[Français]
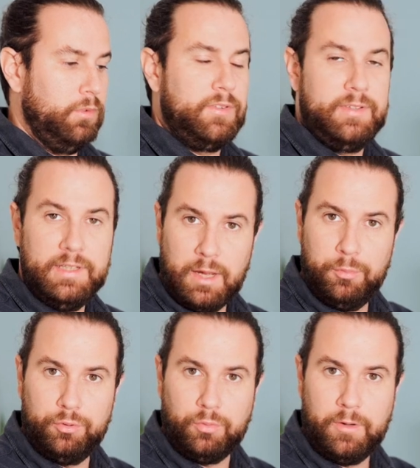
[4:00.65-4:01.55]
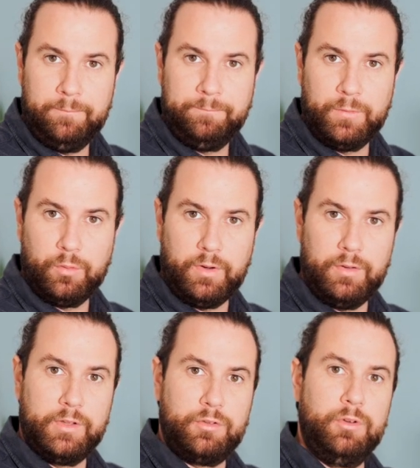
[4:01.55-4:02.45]
S'il y a besoin, on va
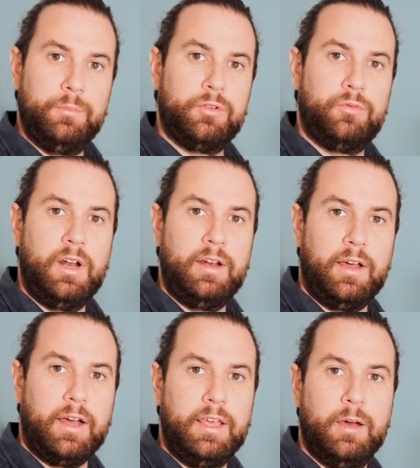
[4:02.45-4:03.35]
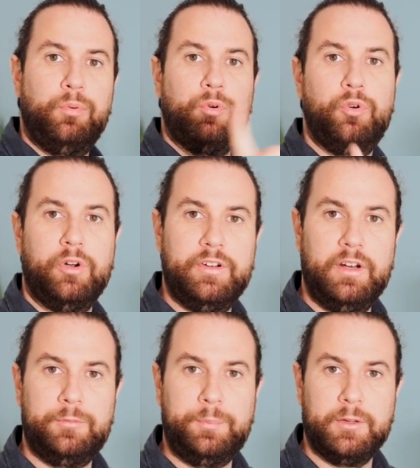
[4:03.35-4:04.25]
effectuer une bascule arrière pour corriger
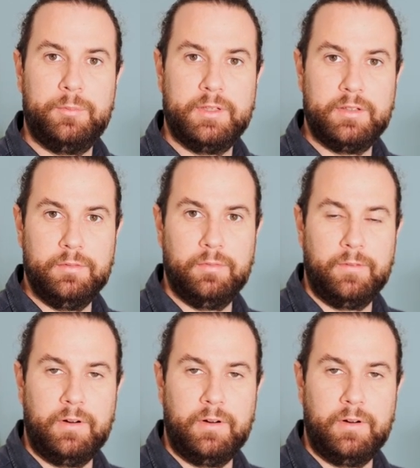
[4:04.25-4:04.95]
les perspectives.